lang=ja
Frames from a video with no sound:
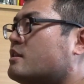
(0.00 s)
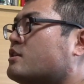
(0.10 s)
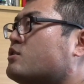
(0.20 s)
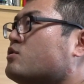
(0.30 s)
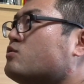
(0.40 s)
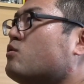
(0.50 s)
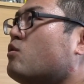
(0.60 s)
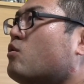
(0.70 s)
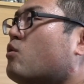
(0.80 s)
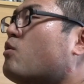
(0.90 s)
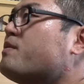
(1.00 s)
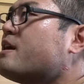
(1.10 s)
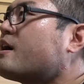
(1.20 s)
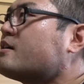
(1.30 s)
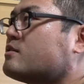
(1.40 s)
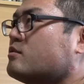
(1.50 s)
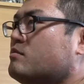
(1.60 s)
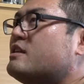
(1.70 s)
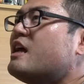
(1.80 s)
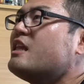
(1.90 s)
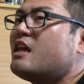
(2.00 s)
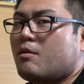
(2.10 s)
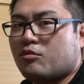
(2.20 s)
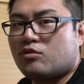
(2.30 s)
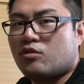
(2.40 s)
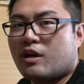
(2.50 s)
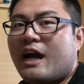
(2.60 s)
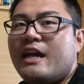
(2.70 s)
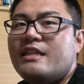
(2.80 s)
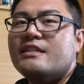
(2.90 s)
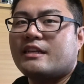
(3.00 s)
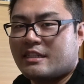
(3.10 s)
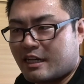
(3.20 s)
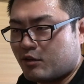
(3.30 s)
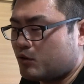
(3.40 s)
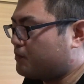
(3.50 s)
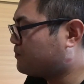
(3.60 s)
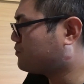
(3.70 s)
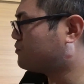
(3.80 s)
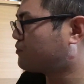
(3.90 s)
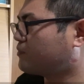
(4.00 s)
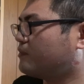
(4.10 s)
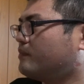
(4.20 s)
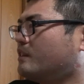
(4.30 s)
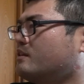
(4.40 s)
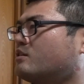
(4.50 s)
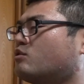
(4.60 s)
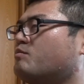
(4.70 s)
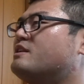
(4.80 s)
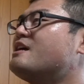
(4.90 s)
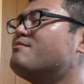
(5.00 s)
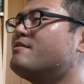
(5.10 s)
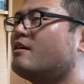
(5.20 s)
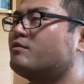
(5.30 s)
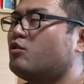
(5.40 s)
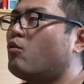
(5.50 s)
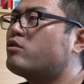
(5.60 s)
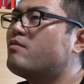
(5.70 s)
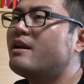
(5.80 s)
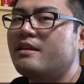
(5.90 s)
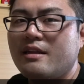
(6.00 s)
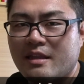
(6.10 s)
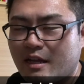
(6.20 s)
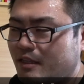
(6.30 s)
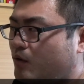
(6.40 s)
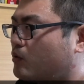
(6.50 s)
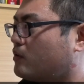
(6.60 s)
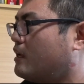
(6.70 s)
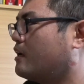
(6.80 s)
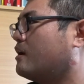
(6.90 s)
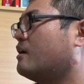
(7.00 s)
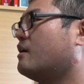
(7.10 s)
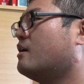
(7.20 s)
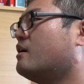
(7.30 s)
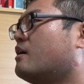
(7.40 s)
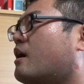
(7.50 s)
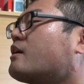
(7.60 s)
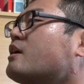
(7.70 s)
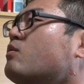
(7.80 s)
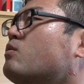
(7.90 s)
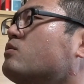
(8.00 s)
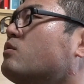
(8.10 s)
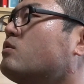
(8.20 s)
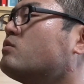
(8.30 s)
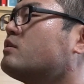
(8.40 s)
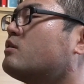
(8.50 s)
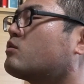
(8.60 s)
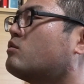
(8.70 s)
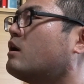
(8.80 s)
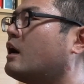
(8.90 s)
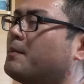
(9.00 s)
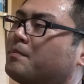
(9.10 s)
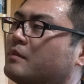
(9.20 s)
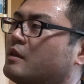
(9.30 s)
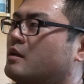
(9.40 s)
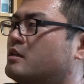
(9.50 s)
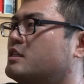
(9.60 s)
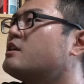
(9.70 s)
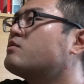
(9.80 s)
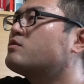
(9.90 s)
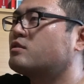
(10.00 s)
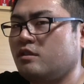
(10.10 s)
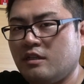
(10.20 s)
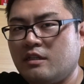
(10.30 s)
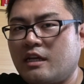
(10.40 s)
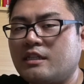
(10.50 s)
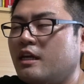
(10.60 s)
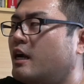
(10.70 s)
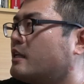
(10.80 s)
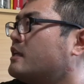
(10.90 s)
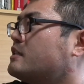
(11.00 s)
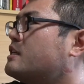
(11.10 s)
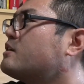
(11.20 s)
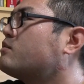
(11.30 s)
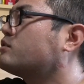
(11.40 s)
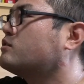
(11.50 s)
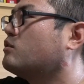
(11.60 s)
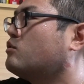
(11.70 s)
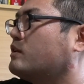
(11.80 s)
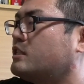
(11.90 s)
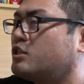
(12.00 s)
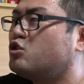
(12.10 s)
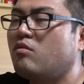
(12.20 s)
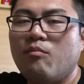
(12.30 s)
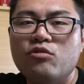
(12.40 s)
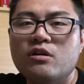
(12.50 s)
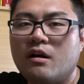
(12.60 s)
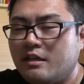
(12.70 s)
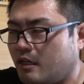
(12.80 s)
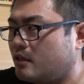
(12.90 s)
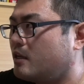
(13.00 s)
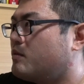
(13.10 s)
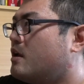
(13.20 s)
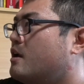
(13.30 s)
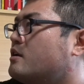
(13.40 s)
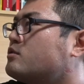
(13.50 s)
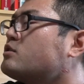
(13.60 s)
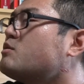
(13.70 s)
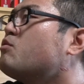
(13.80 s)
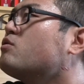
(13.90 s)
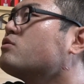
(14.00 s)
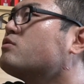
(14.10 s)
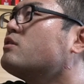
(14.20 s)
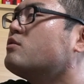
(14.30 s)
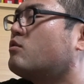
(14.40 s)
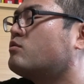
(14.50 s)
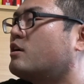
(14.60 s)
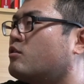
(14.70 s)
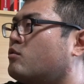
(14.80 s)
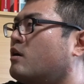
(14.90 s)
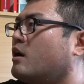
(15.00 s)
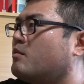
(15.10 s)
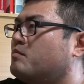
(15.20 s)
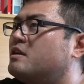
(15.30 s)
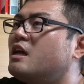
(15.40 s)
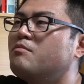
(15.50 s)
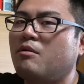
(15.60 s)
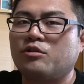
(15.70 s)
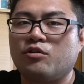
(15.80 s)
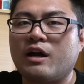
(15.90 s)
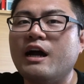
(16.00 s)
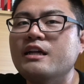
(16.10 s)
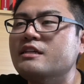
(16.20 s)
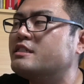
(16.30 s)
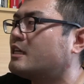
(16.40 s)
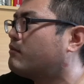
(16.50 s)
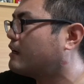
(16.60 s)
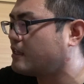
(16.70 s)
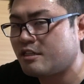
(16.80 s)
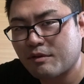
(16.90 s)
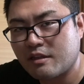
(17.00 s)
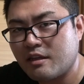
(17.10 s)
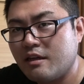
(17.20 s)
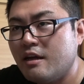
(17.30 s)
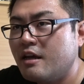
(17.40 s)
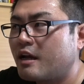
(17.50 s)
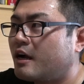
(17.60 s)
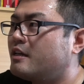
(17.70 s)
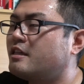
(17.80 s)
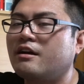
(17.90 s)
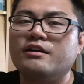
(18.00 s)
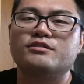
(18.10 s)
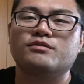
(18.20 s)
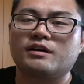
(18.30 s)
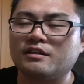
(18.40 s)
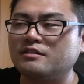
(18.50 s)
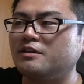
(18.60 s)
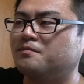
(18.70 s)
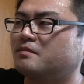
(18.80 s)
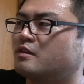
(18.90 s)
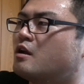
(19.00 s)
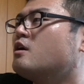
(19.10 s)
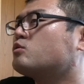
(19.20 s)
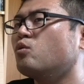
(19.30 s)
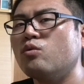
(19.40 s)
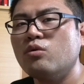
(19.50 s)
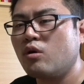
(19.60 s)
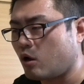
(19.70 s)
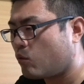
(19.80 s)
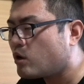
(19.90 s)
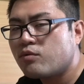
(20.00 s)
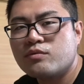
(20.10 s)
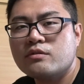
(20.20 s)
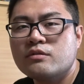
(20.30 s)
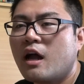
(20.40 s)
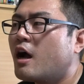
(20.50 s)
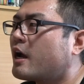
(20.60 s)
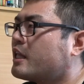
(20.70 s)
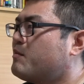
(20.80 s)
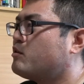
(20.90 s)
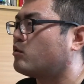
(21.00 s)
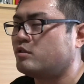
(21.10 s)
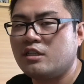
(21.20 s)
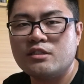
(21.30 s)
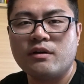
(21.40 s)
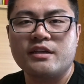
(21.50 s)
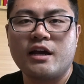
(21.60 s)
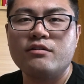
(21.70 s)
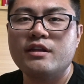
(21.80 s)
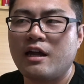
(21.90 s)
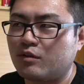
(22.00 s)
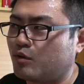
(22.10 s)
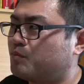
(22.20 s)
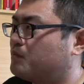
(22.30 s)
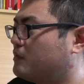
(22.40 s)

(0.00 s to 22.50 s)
地球を脅かすミレニアムという怪人たちがいると。で、そのミレニアムに襲われたんだってことで、片方の女の子は、シックスに助けられて、シックスの、要は地球を守る側になって、そしてもう一人の女の子は、ミレニアムという怪人にさらわれてしまって、怪人側につくわけですね。ところが、これ、蓋を開けてみると、実は逆であると。